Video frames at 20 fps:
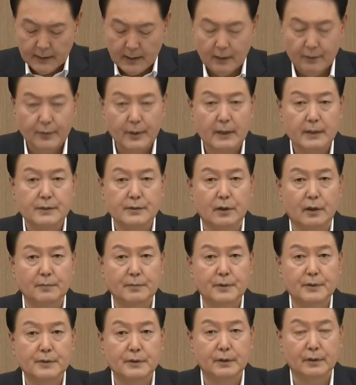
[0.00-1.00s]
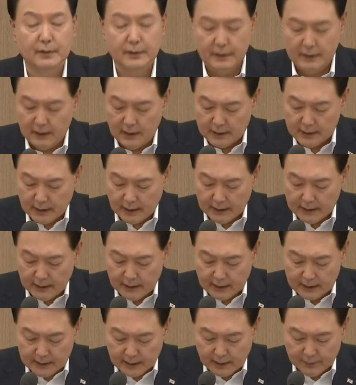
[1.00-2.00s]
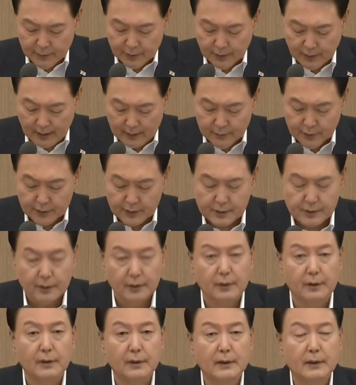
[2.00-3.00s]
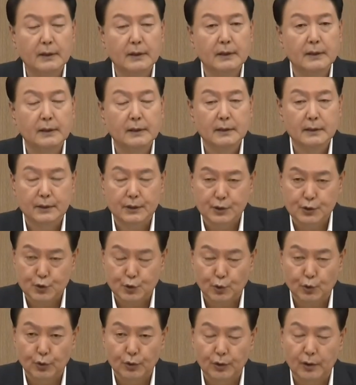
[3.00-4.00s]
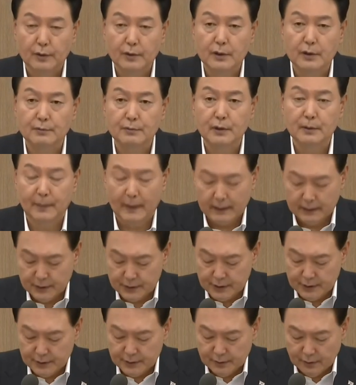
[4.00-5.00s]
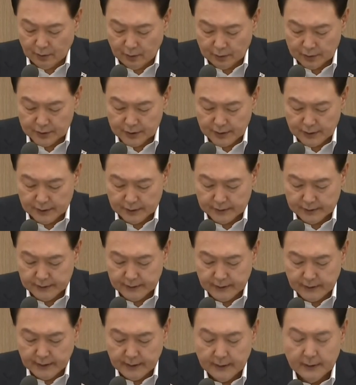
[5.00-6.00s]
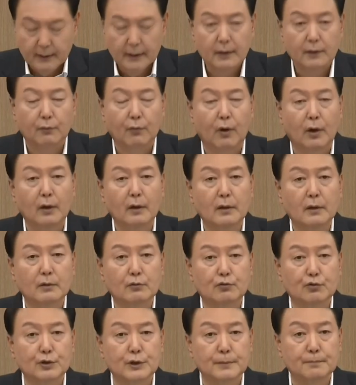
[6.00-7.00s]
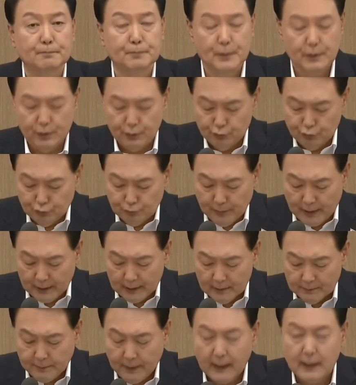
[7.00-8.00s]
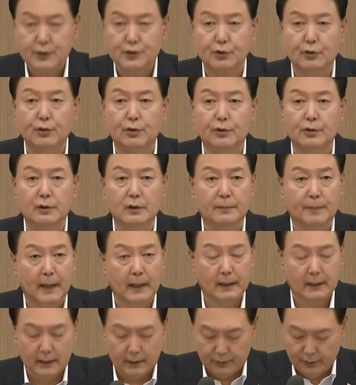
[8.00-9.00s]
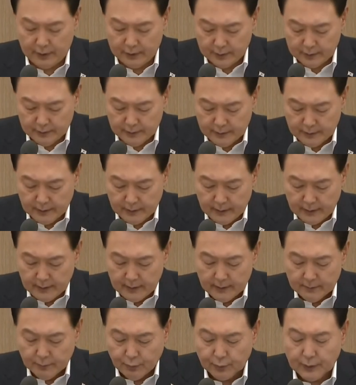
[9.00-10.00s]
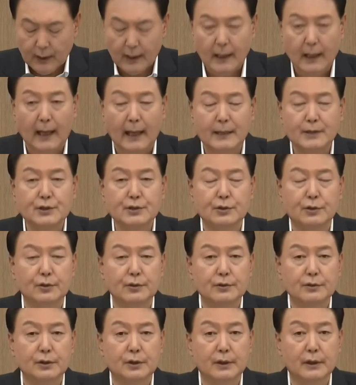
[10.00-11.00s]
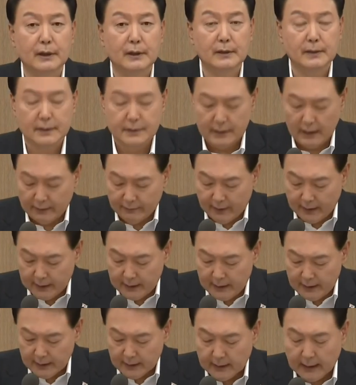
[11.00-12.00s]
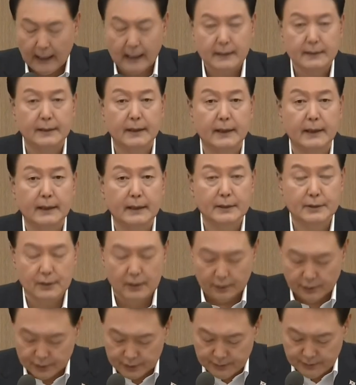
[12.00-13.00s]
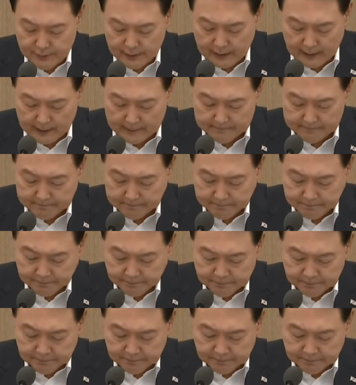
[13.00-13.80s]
사회 서비스형 일자리에 참여하면서 기초연금을 받으시는 어르신은 월 96만 8천 원을 받게 되어 보다 안정적인 생활이 가능해질 것입니다.